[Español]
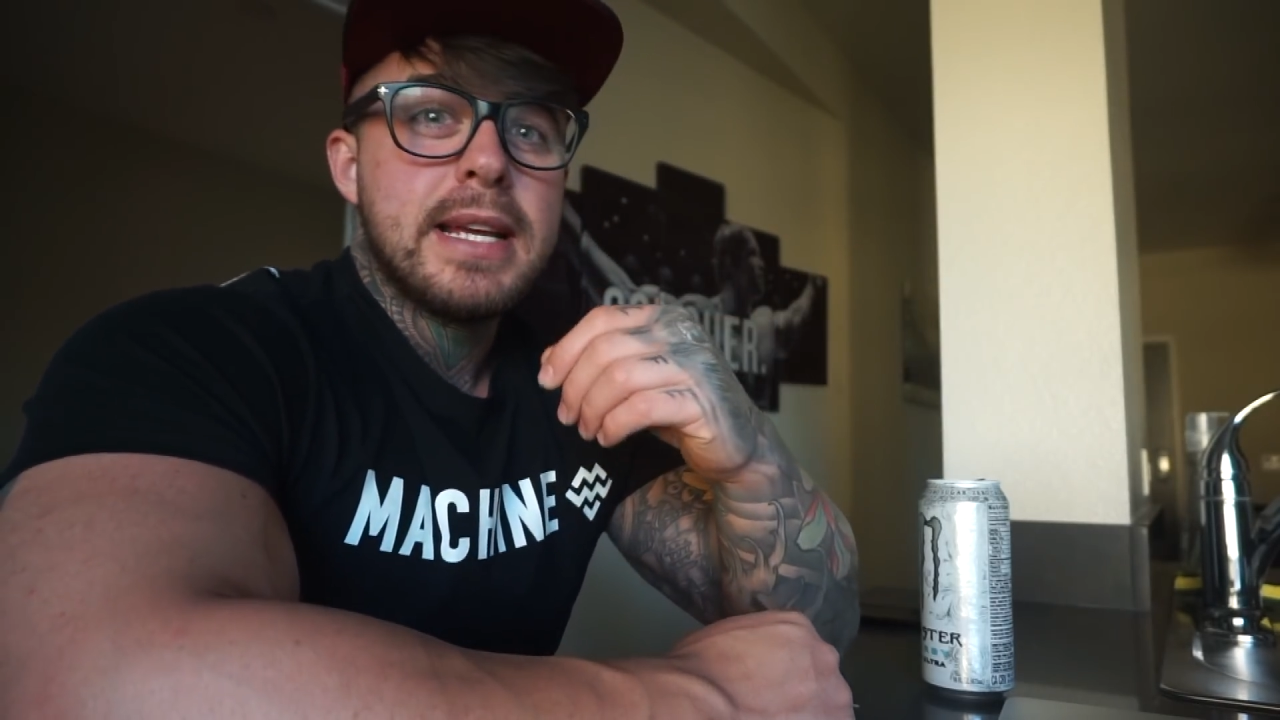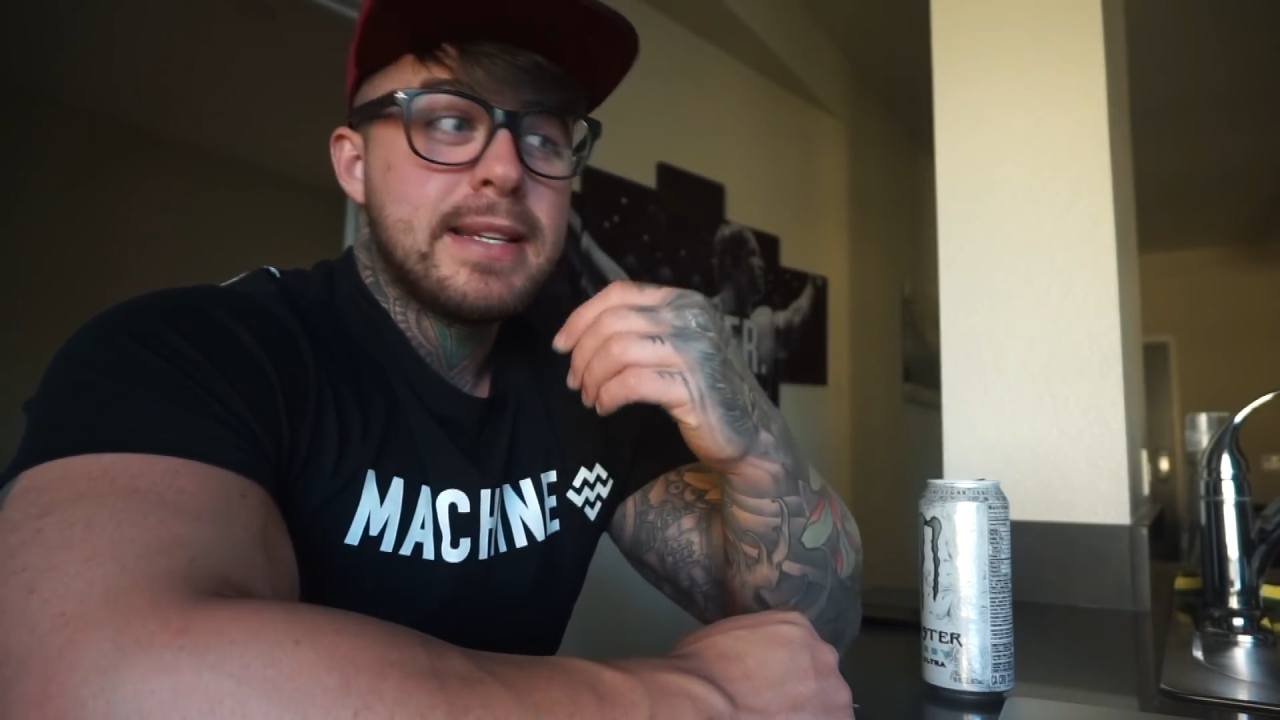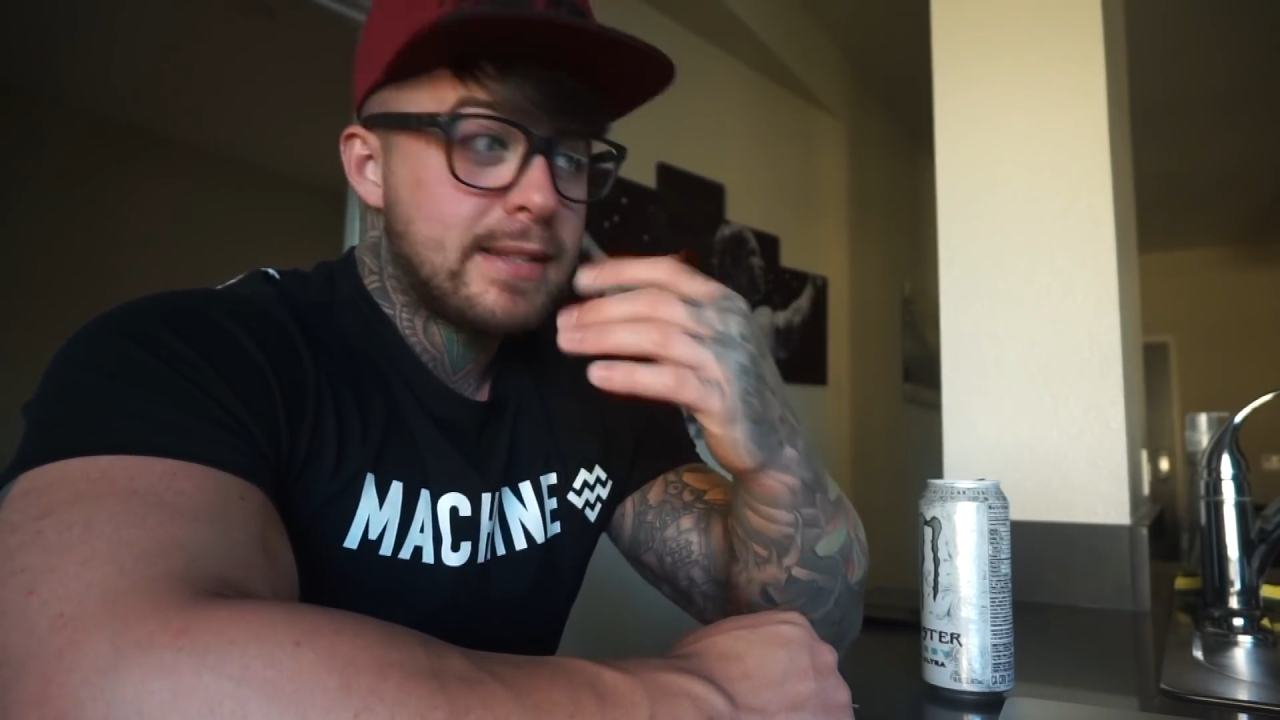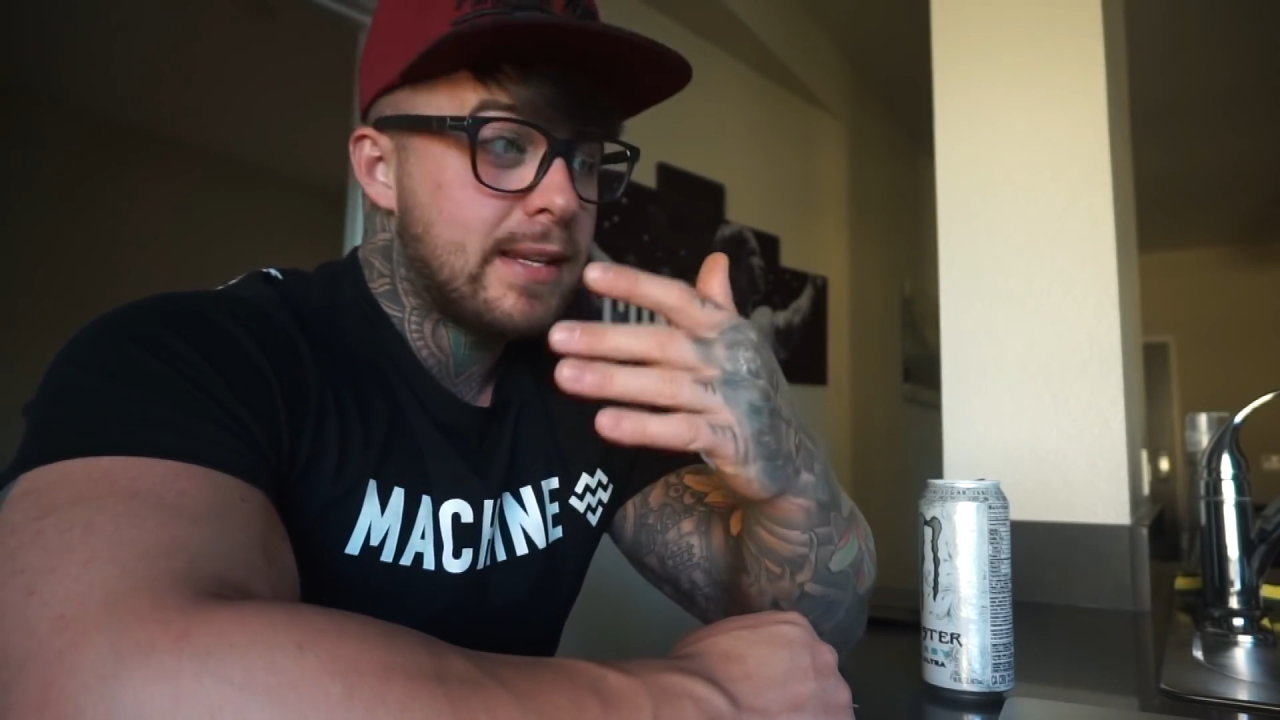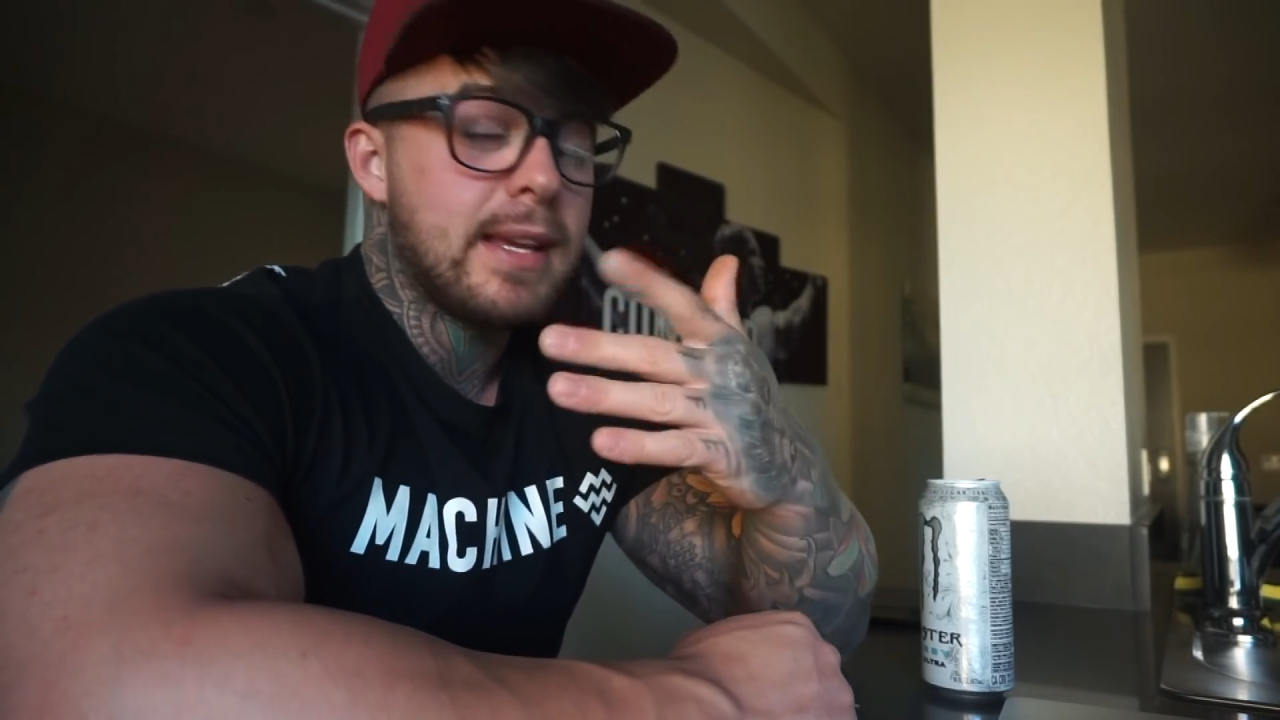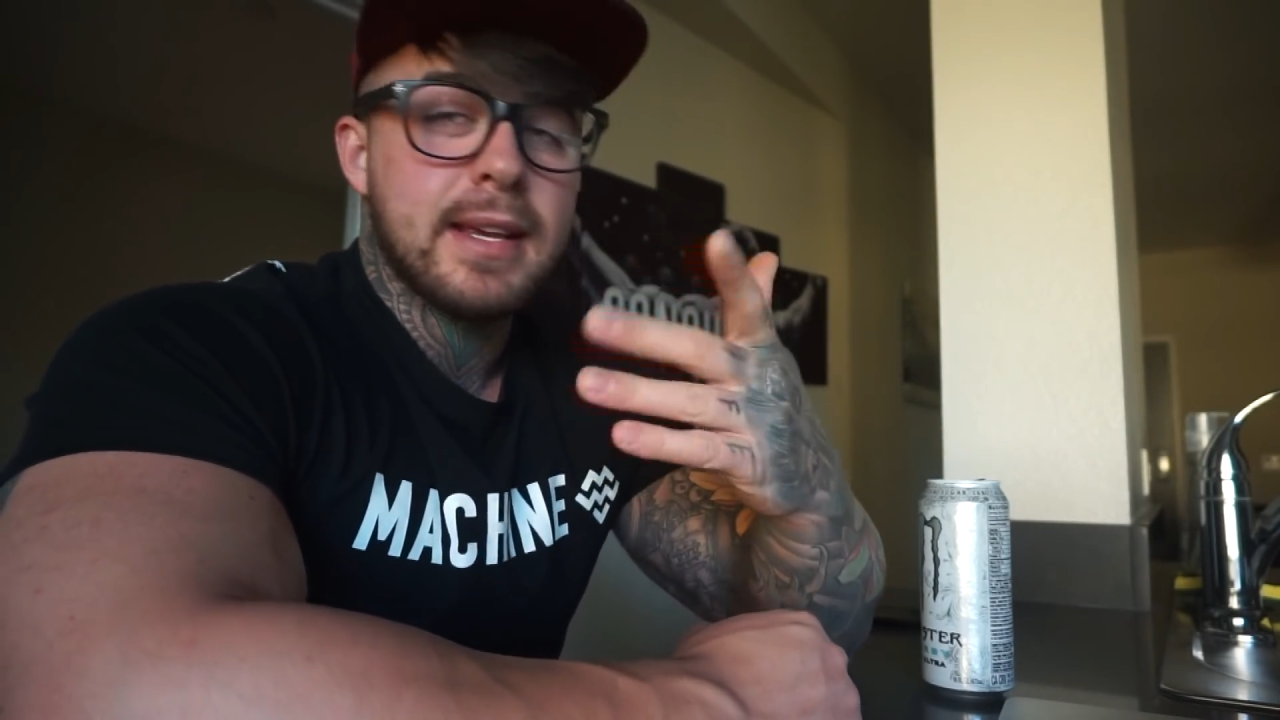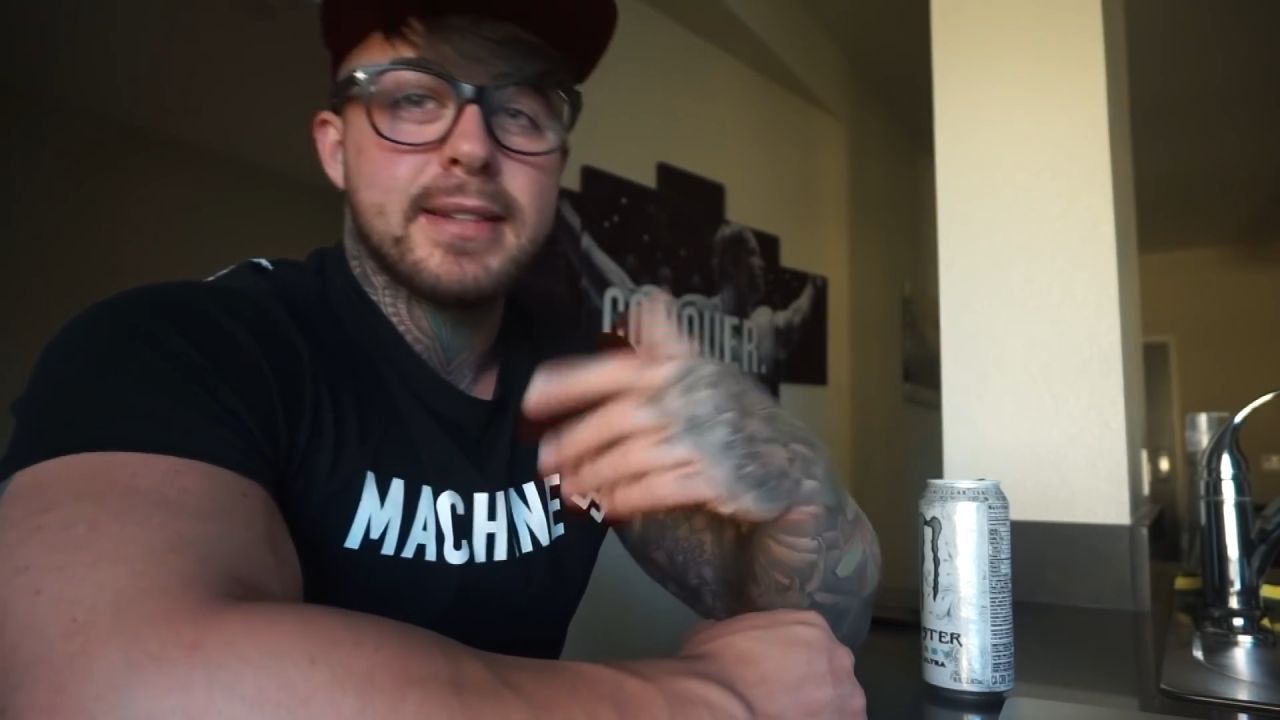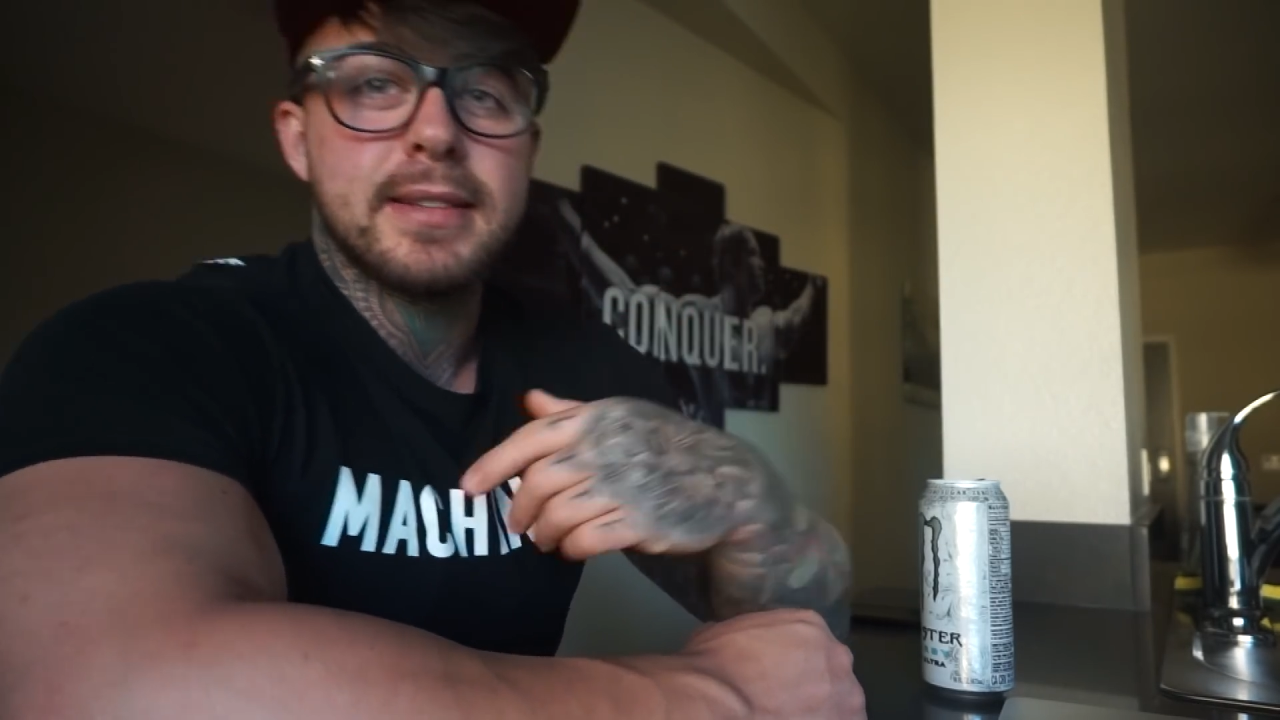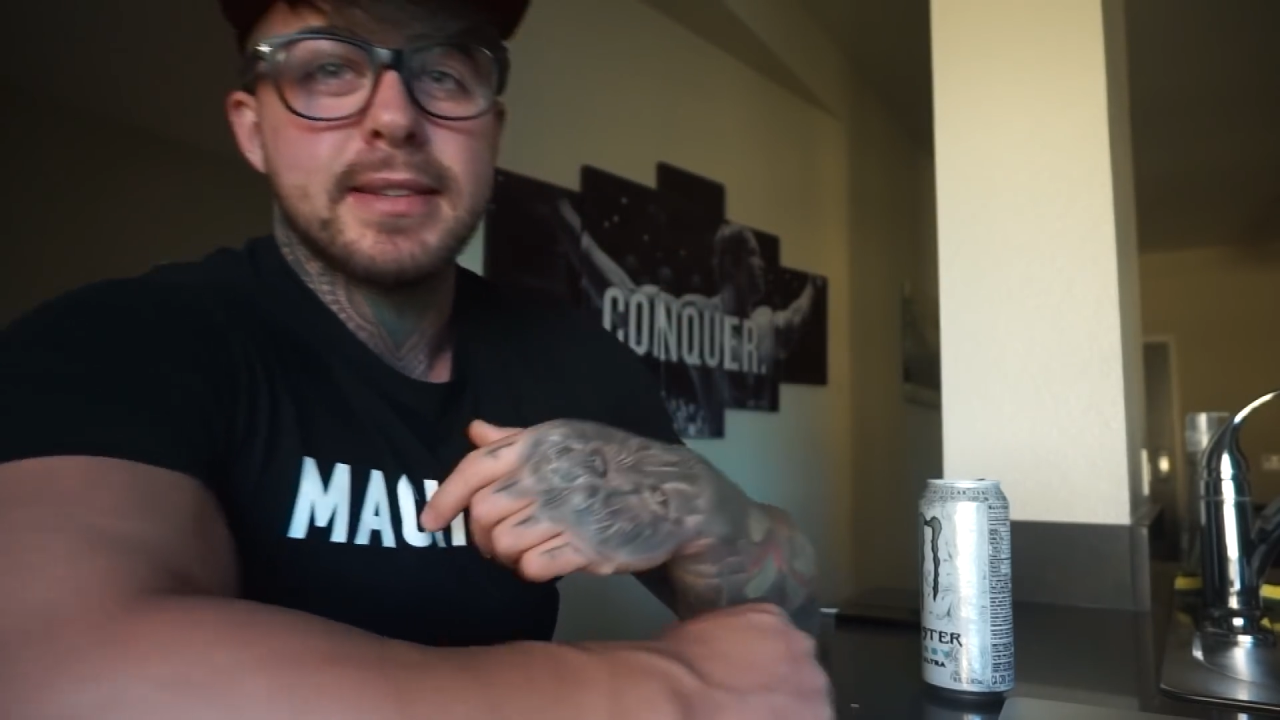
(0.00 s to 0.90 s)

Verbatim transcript: si estáis